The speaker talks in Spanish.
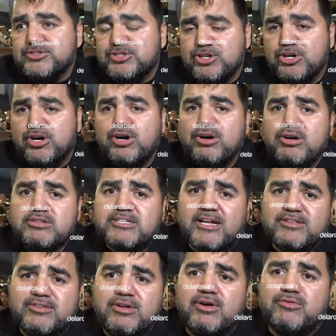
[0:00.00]
Yo
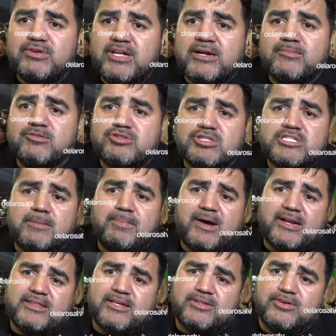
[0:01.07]
trato de cuidar mucho esa
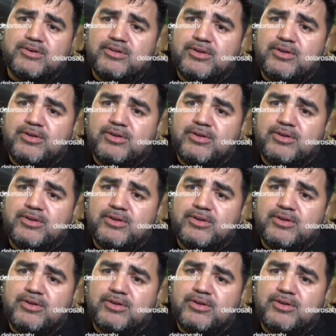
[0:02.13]
parte, ¿no?